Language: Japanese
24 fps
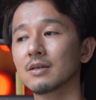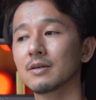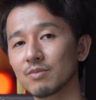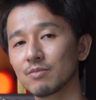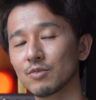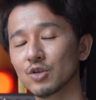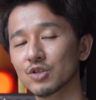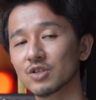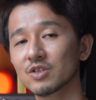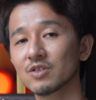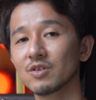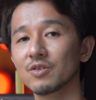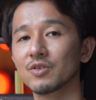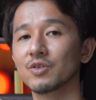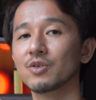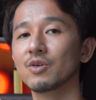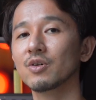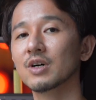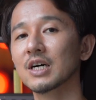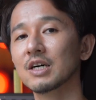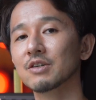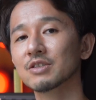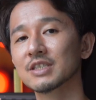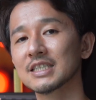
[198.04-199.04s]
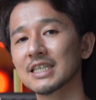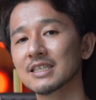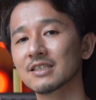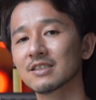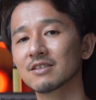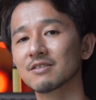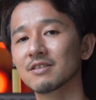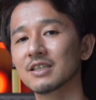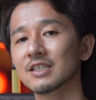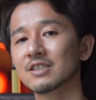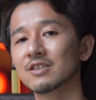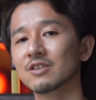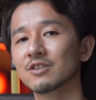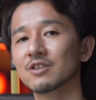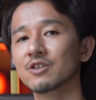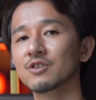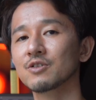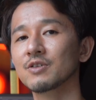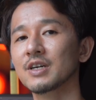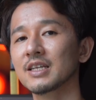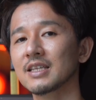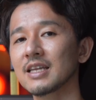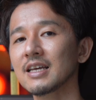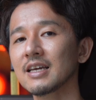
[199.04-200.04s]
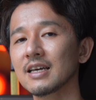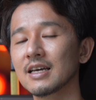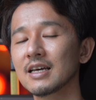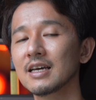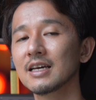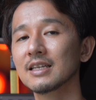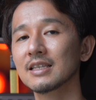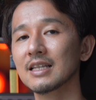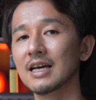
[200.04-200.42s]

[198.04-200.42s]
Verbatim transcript: もちろん動画を撮影する上で